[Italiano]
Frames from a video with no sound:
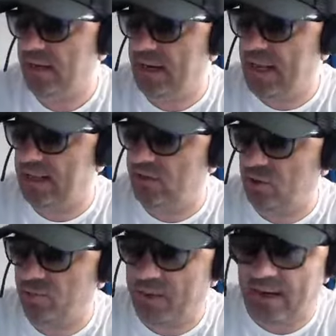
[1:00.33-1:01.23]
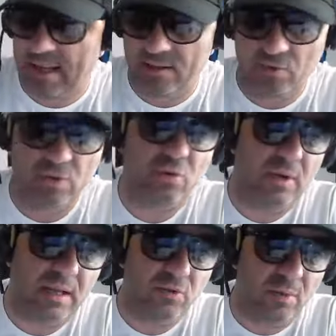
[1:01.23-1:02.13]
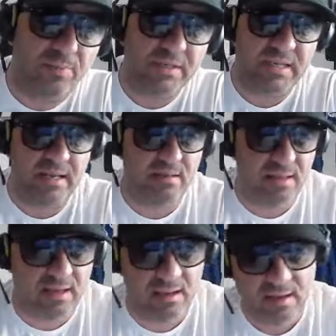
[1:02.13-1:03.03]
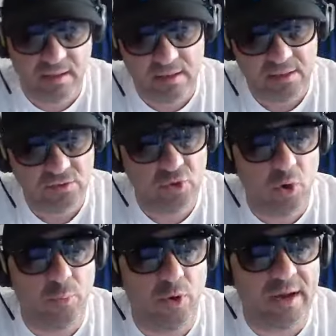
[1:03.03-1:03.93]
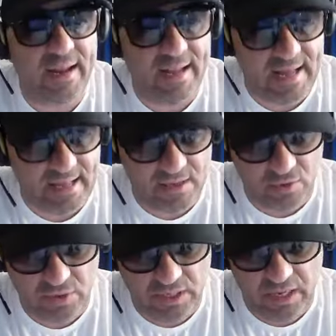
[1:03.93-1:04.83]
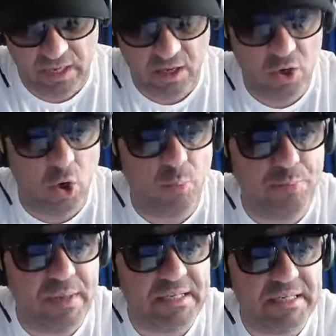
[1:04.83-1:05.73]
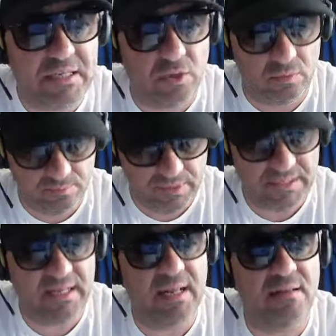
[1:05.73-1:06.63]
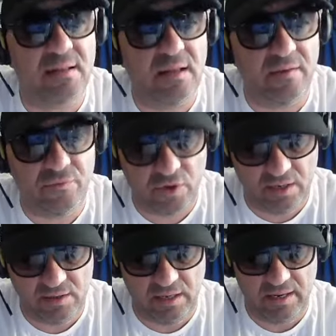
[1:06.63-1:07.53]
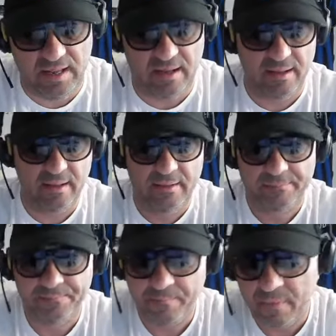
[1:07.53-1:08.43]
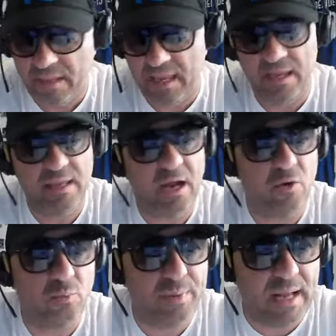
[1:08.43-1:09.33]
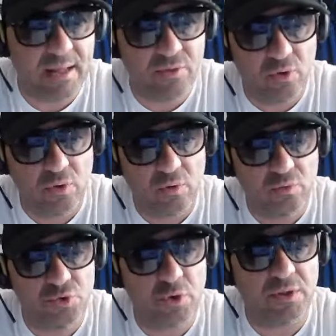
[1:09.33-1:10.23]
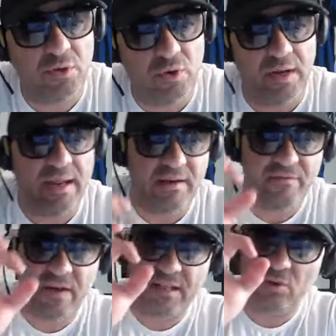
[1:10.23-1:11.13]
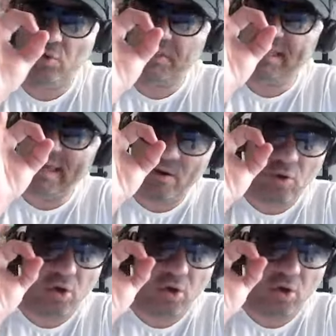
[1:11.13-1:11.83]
tra l'altro parlando e tornando al presente, dopo il regalo di Gobbisso, presidente della Fiorentina, che gli ha comprato un giocatore che ha fatto zero